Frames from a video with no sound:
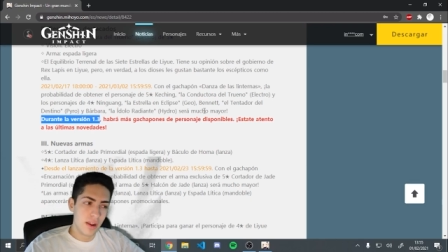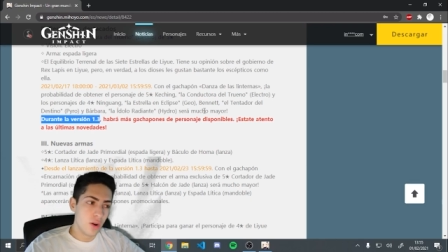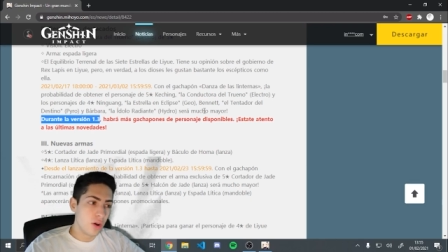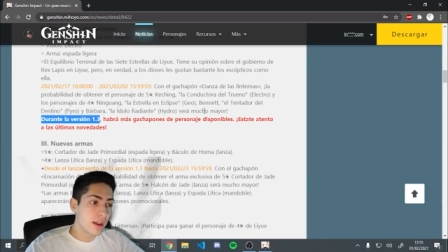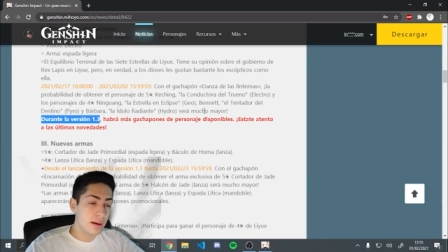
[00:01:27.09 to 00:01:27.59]

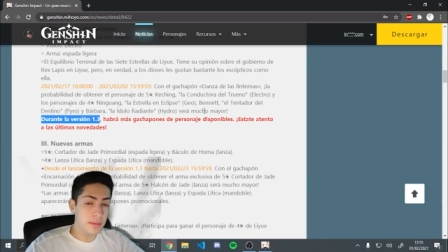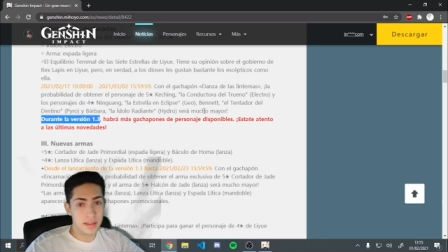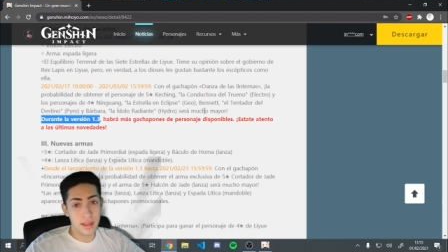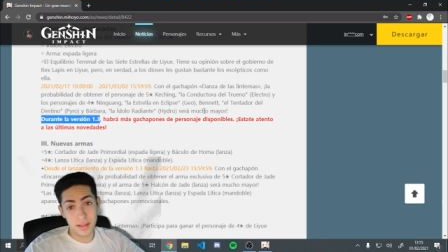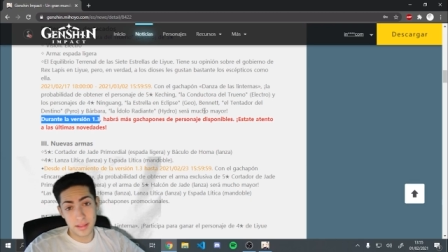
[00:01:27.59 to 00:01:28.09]

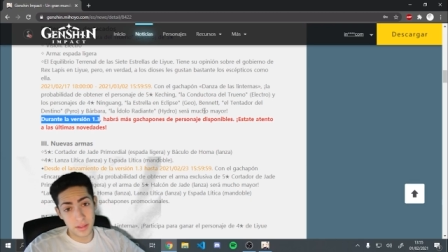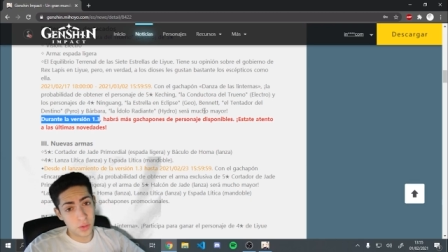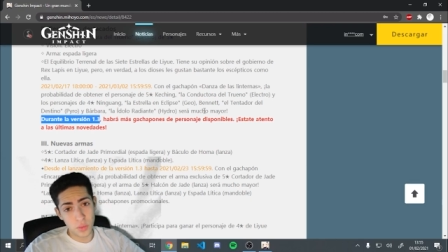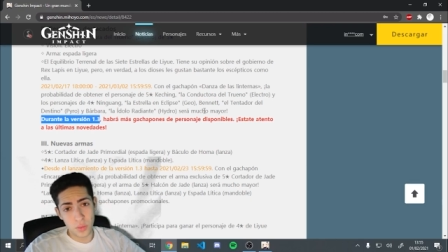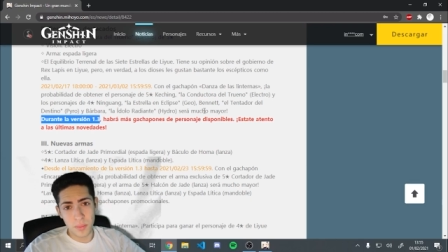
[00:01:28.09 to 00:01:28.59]
Lógicamente,
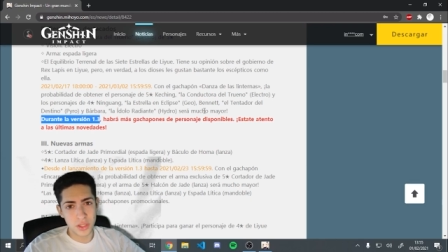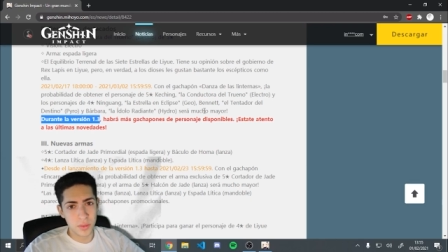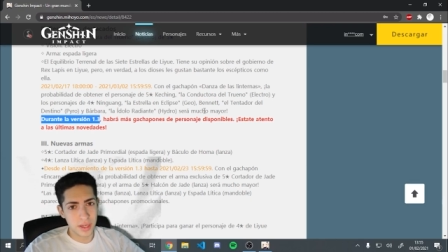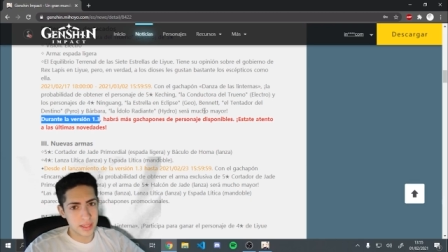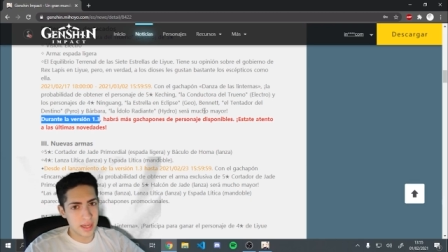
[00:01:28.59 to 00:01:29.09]
dentro de un mes
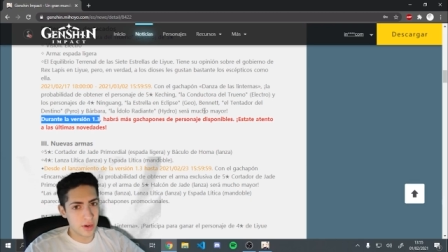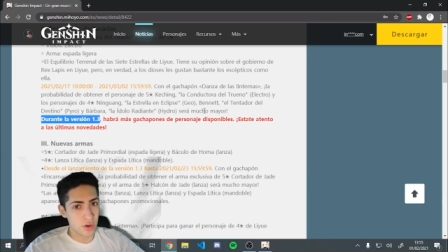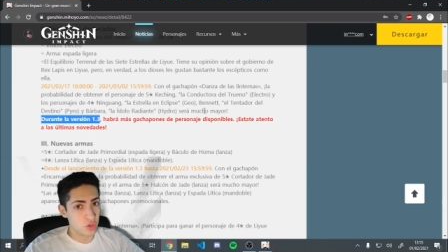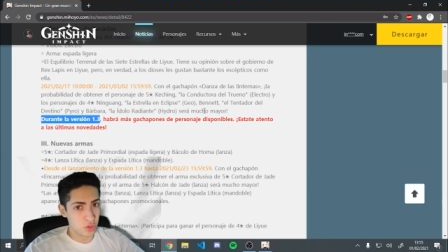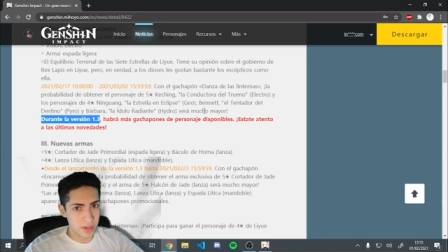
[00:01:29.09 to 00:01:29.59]
no van a
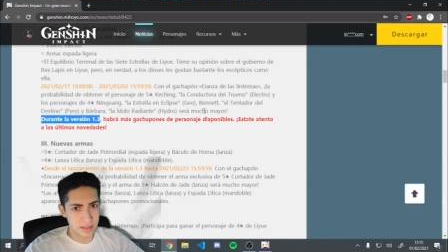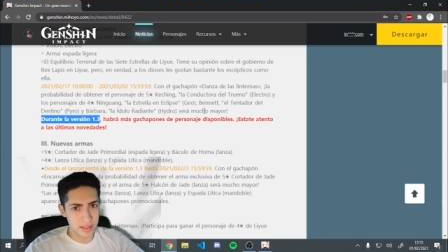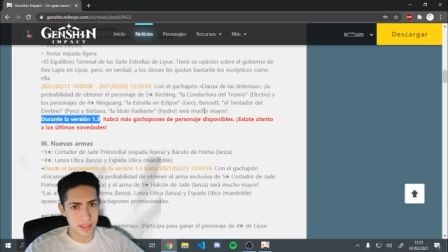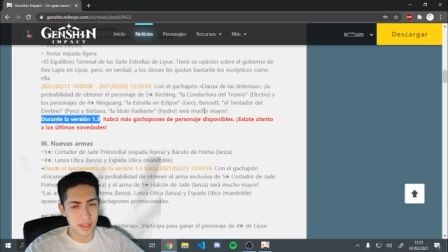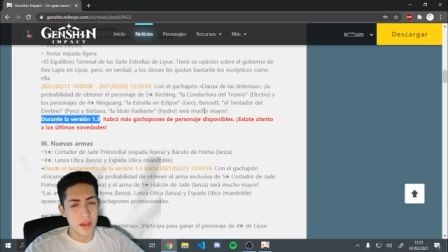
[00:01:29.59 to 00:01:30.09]
sacar otro
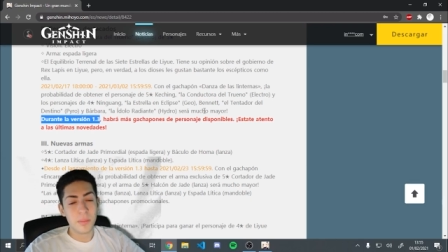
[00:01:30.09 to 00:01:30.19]
parche.